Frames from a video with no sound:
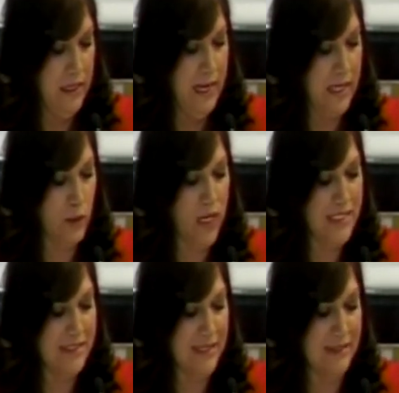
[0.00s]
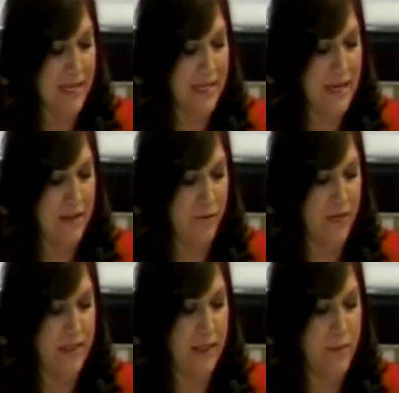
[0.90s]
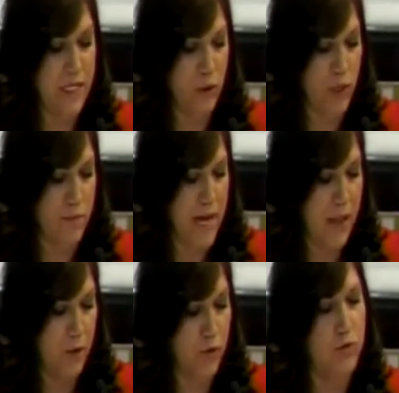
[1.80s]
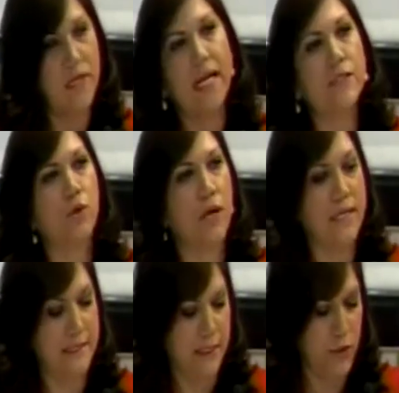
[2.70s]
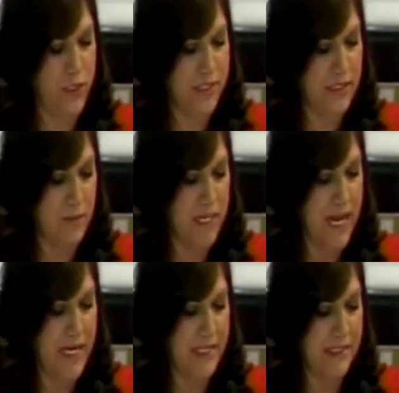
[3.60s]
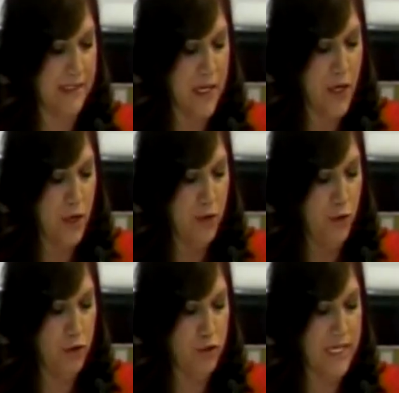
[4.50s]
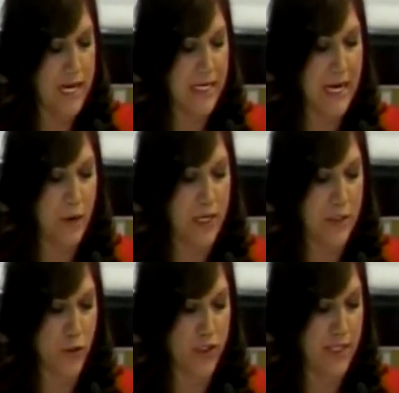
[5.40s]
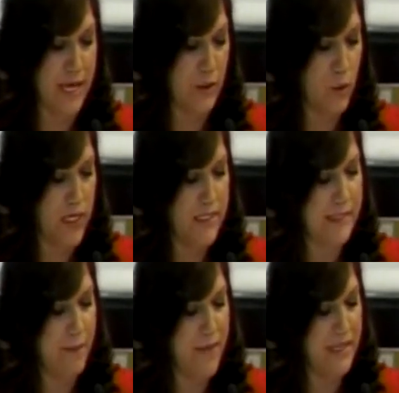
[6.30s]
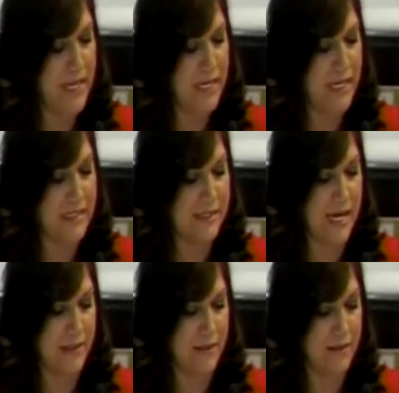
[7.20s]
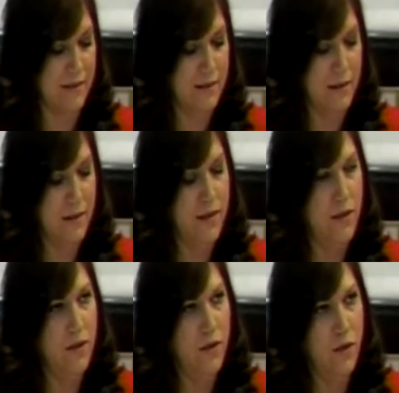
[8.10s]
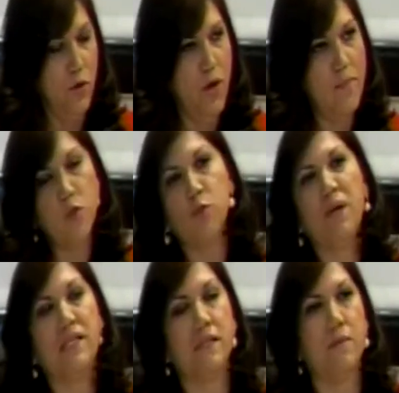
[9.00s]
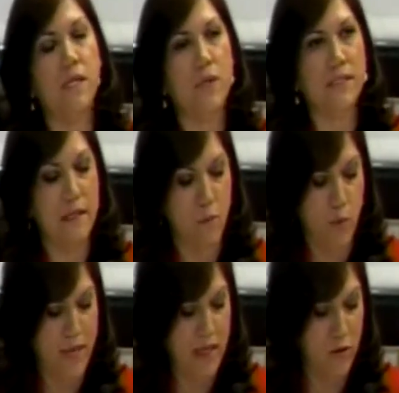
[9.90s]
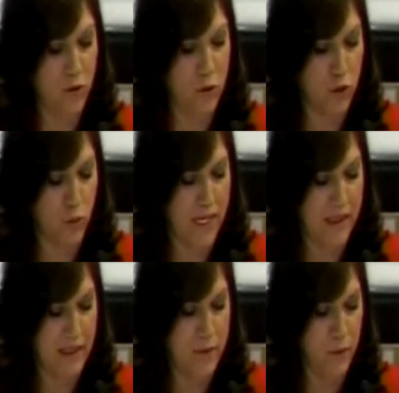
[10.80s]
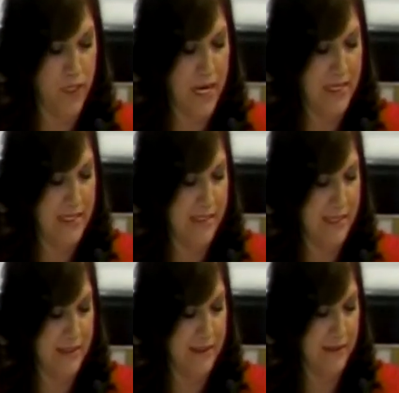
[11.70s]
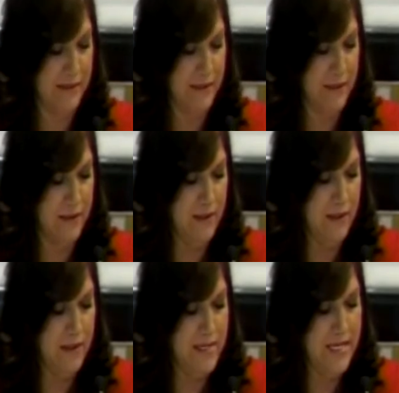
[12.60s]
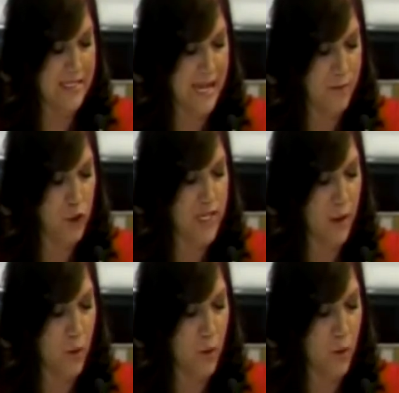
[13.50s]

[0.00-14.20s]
La actual estrategia de enfrentamiento armado contra las organizaciones criminales no nos deja claro a la sociedad cuál es la meta a alcanzar. No hemos percibido hasta el momento los objetivos realistas y estamos de